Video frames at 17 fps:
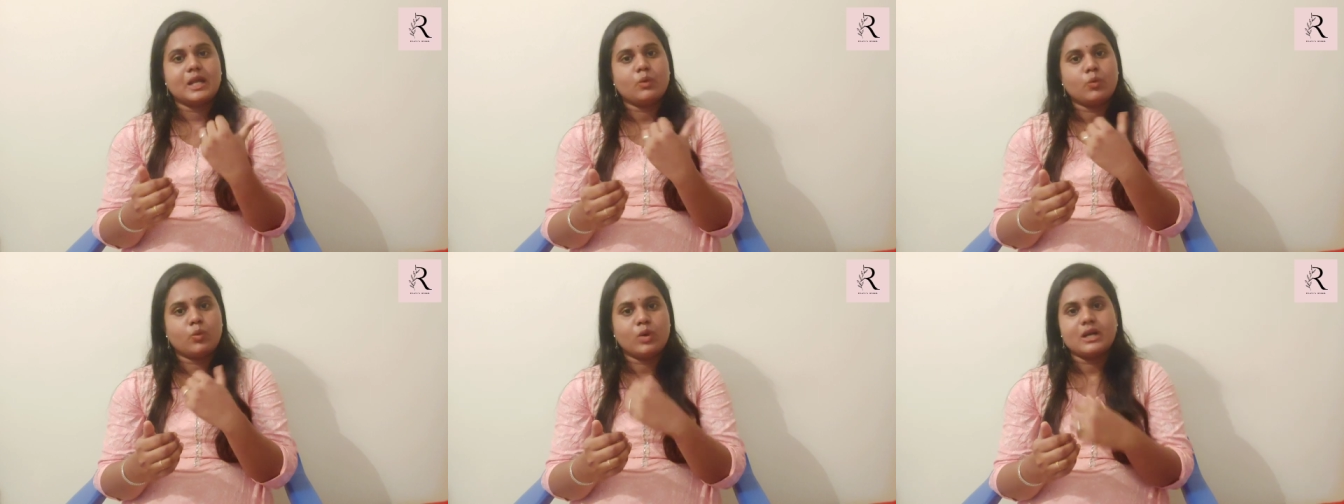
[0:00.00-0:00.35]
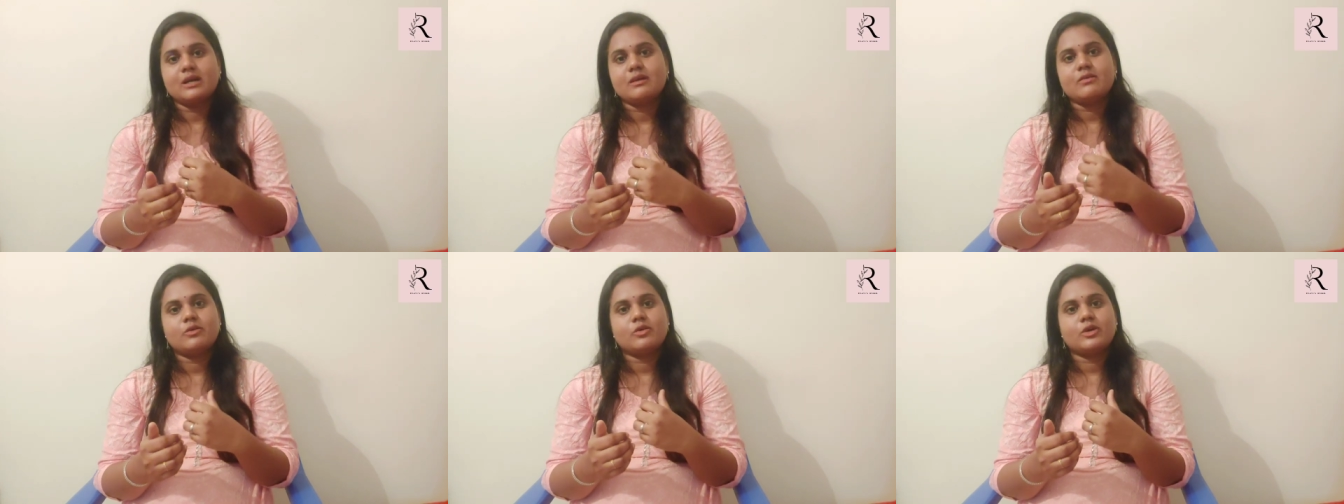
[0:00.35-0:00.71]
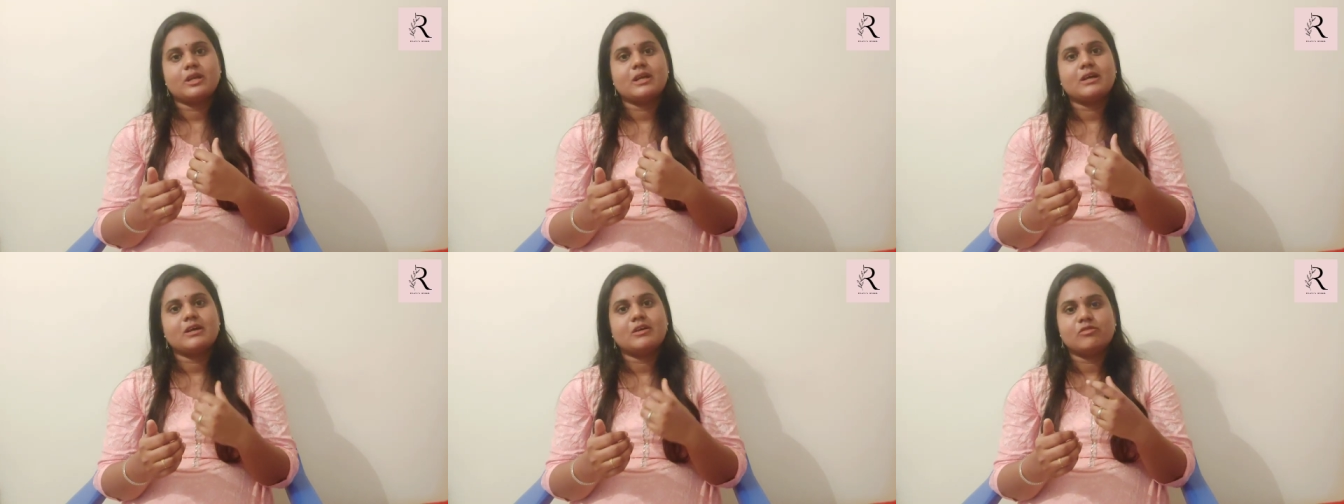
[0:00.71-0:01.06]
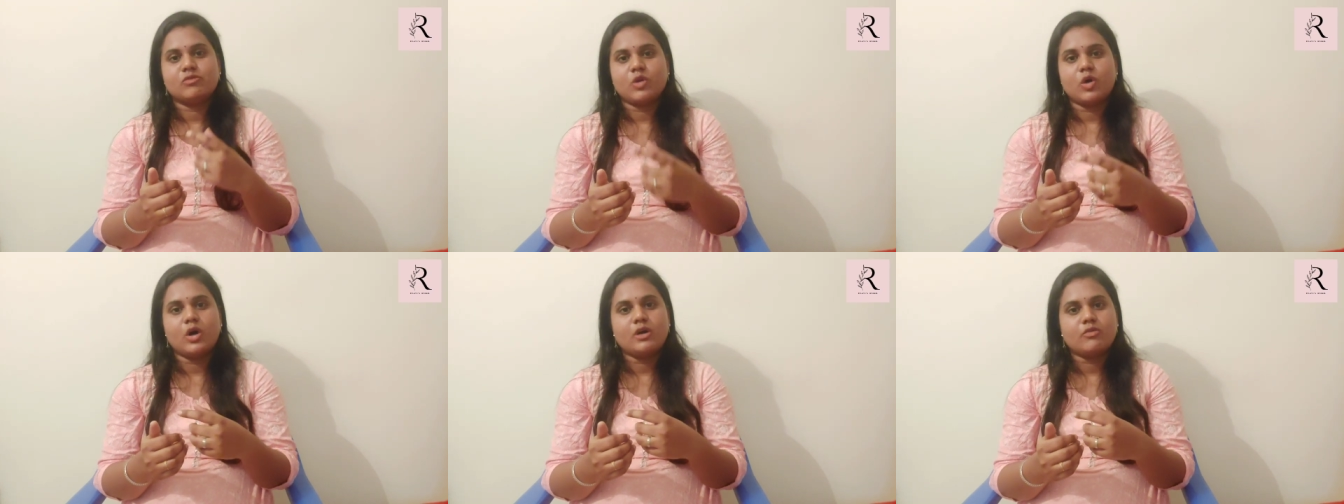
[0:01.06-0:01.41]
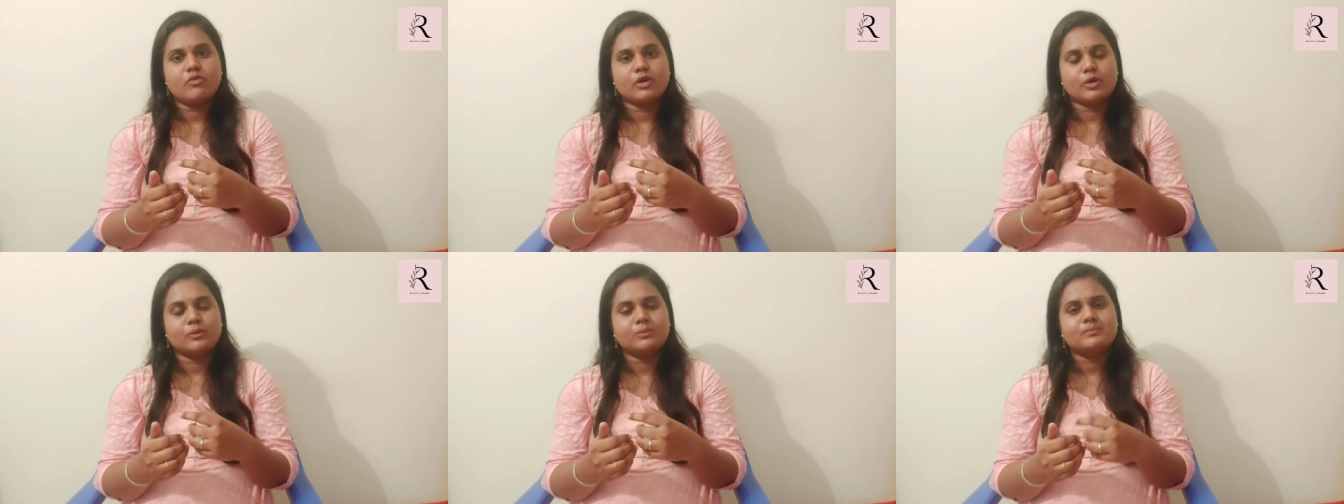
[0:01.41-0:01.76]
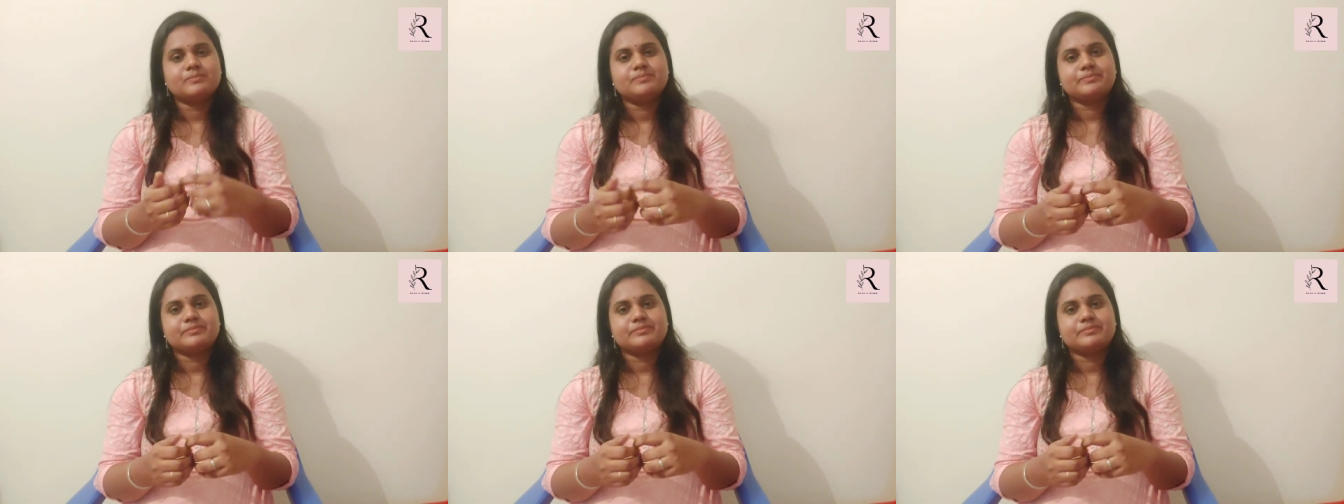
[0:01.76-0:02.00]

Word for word: டே ஒன்னுடைய பிளாக் வரும்